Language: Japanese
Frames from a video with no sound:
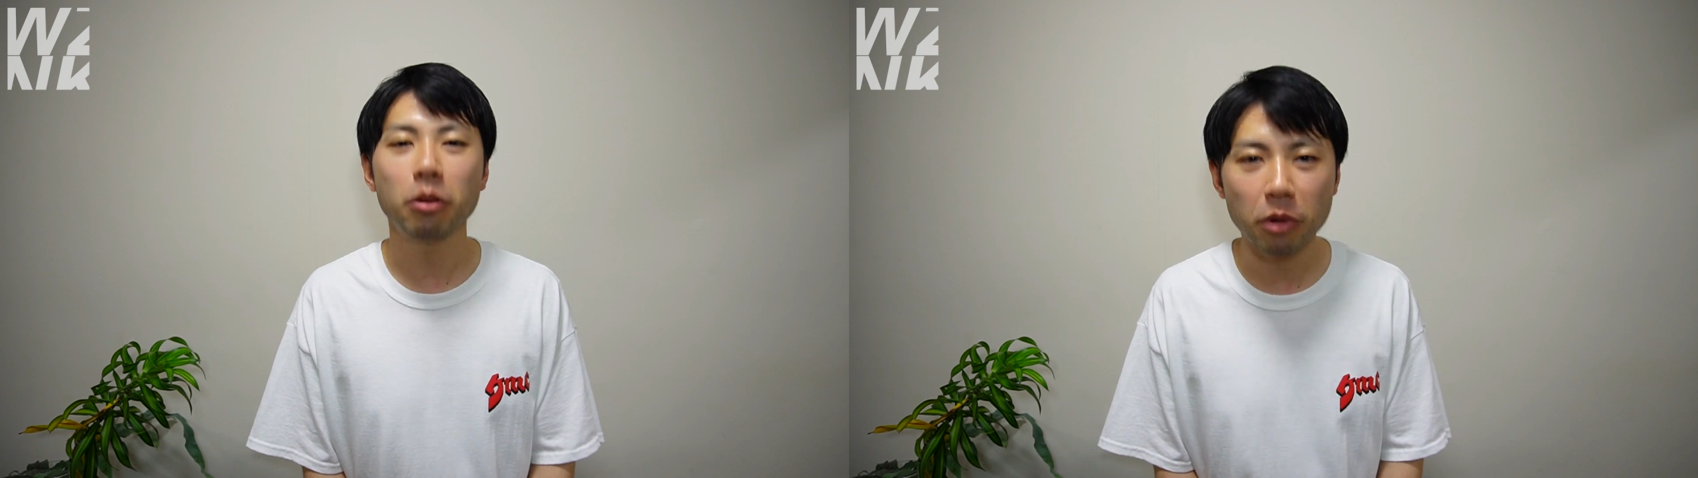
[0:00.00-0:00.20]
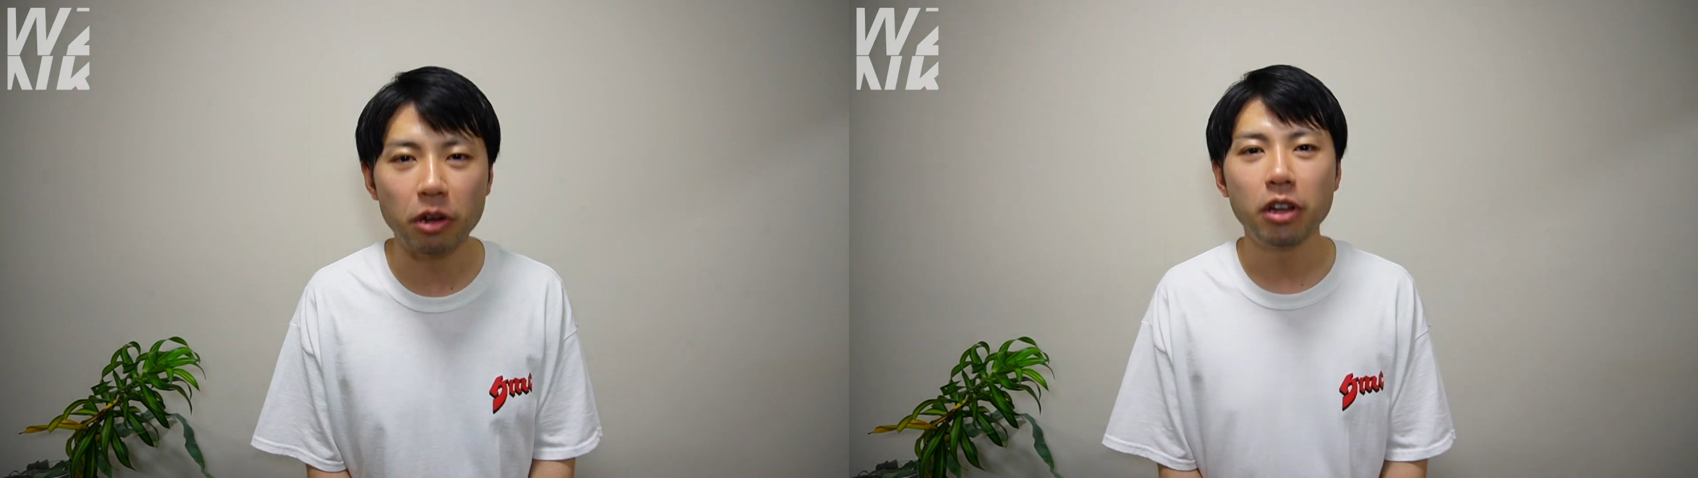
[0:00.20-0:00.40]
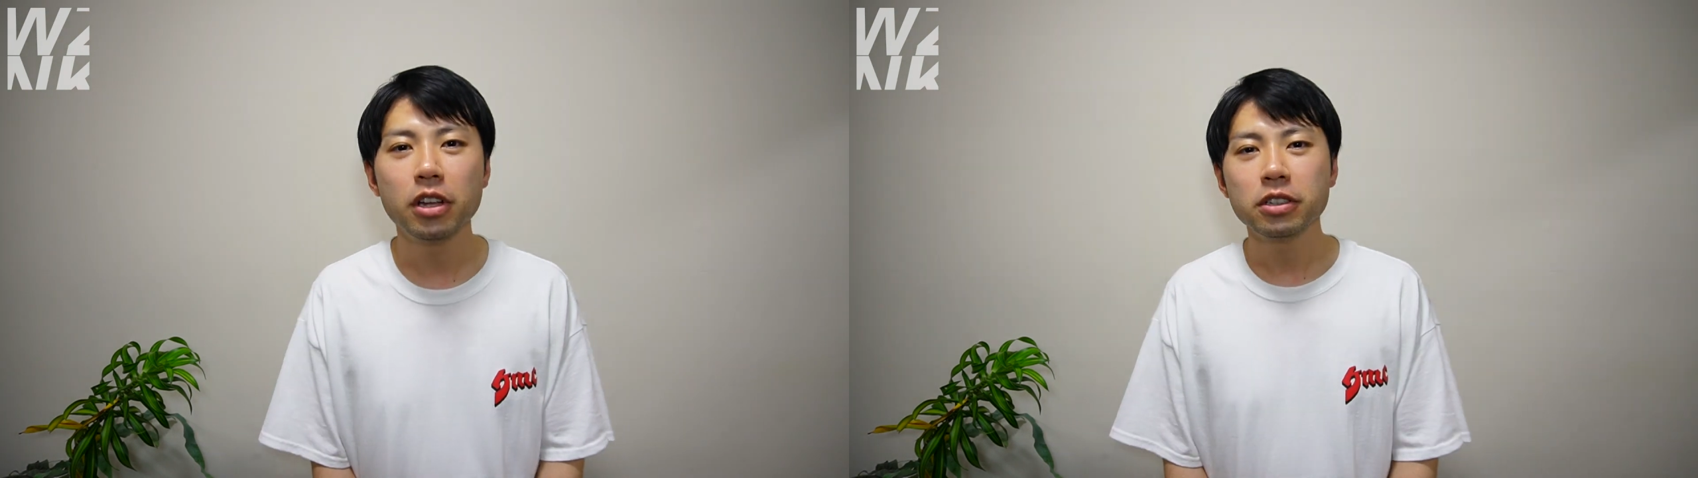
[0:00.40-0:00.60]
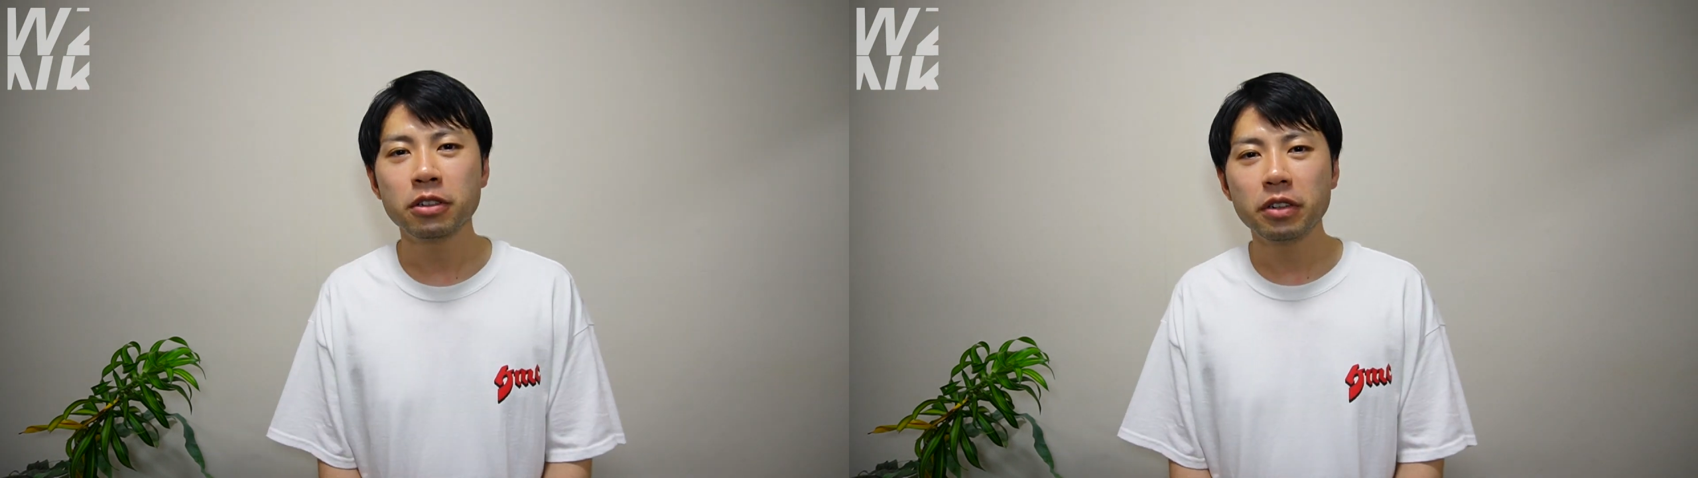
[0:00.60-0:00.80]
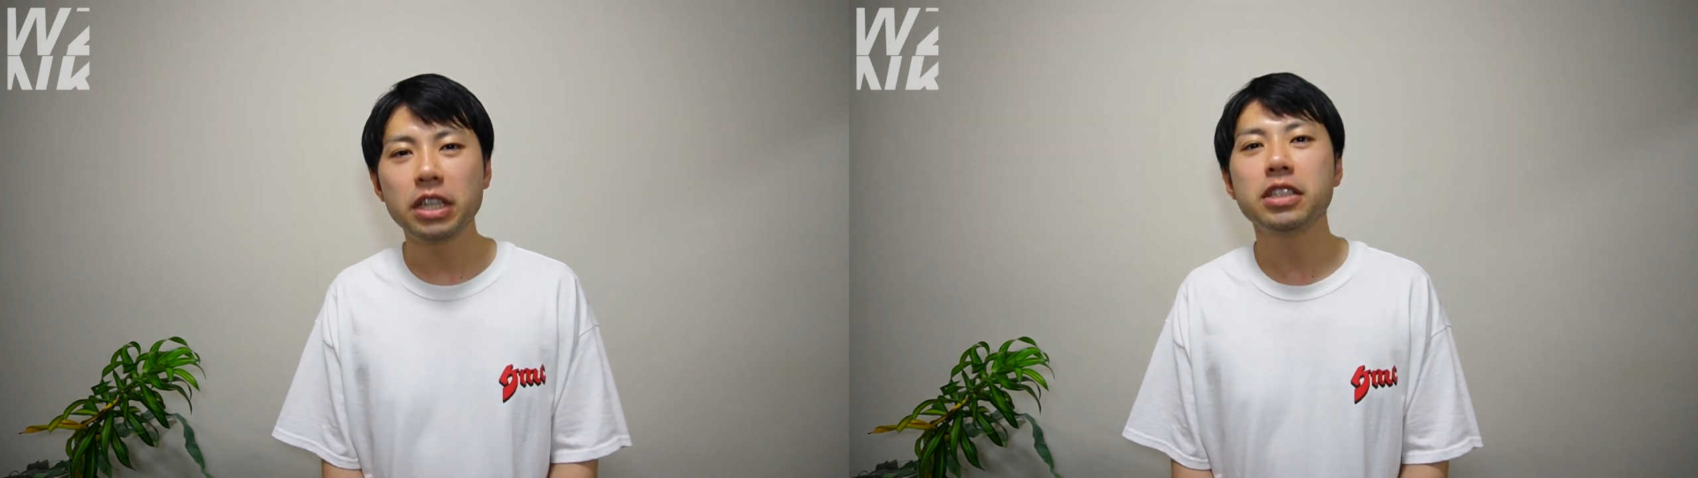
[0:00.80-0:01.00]
ども、
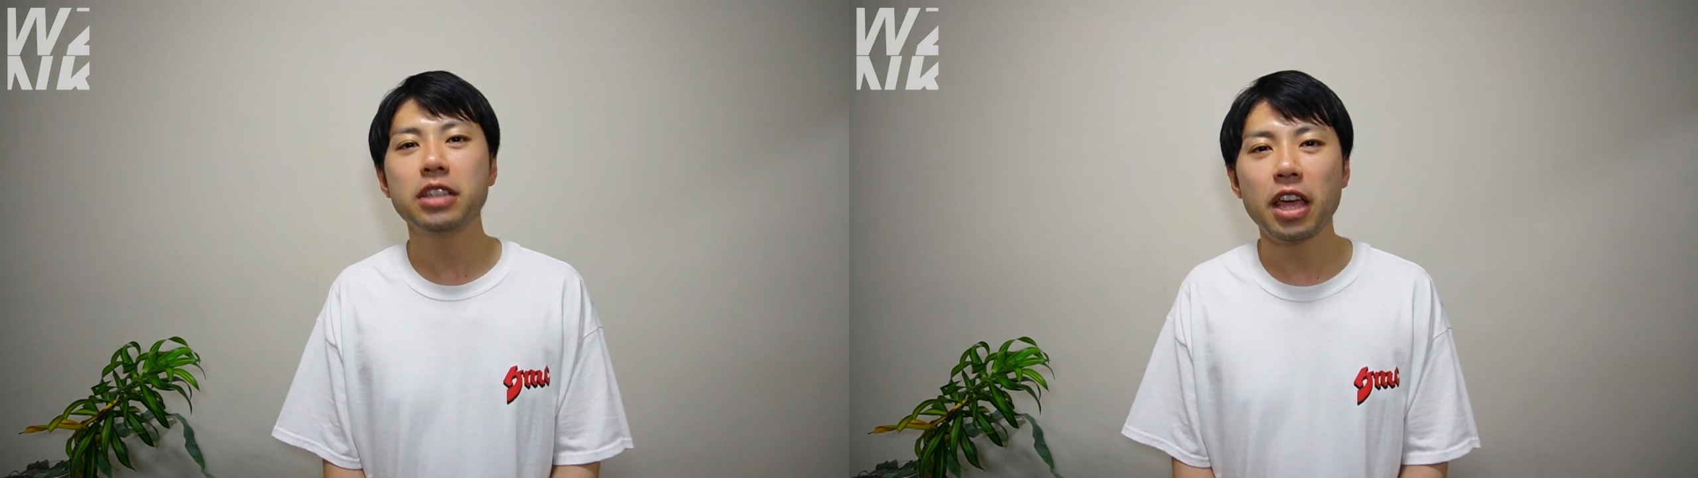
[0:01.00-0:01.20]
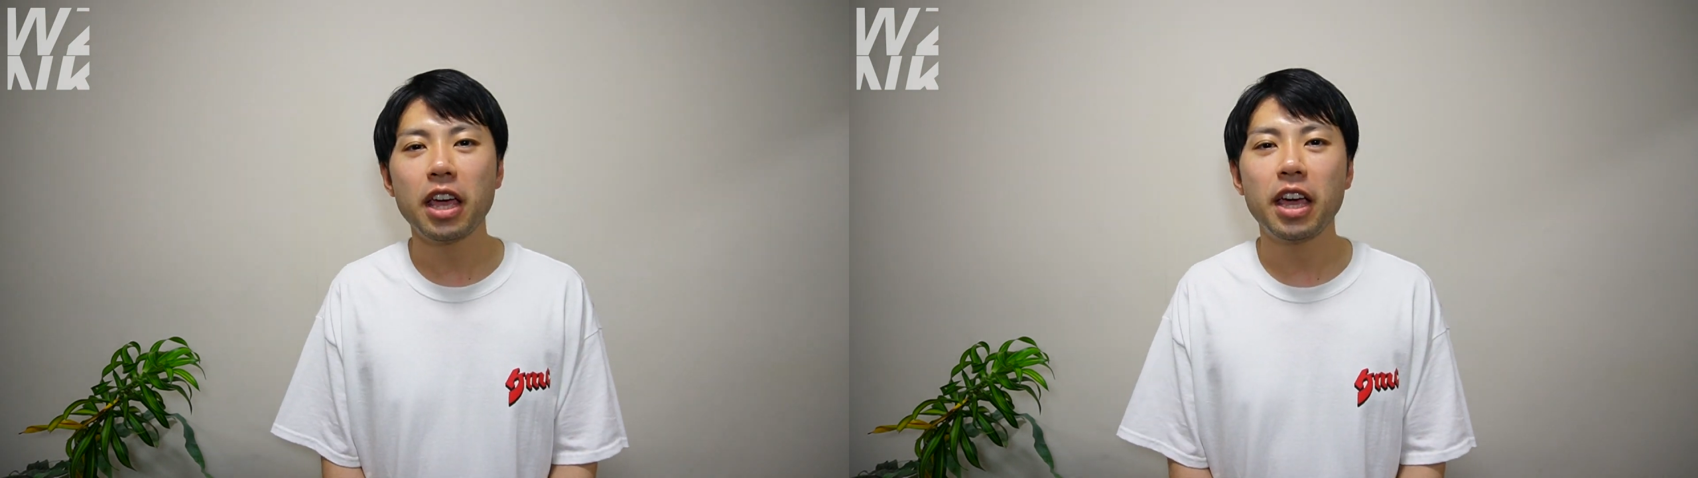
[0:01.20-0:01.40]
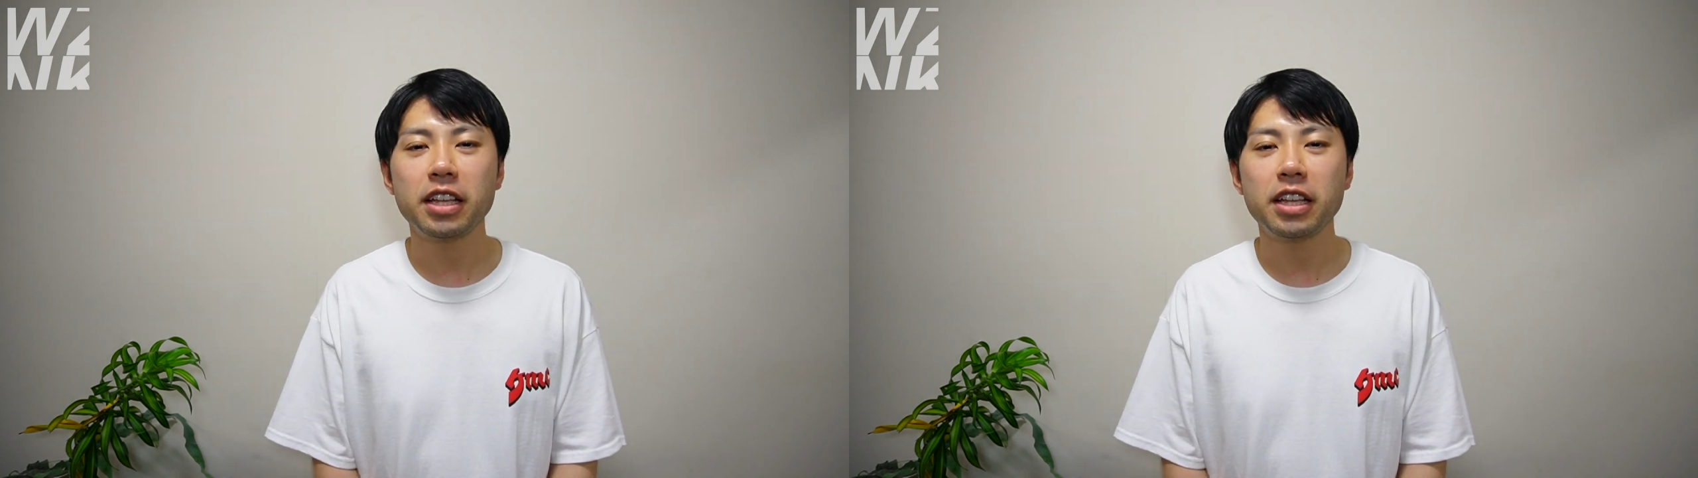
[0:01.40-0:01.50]
それはですね、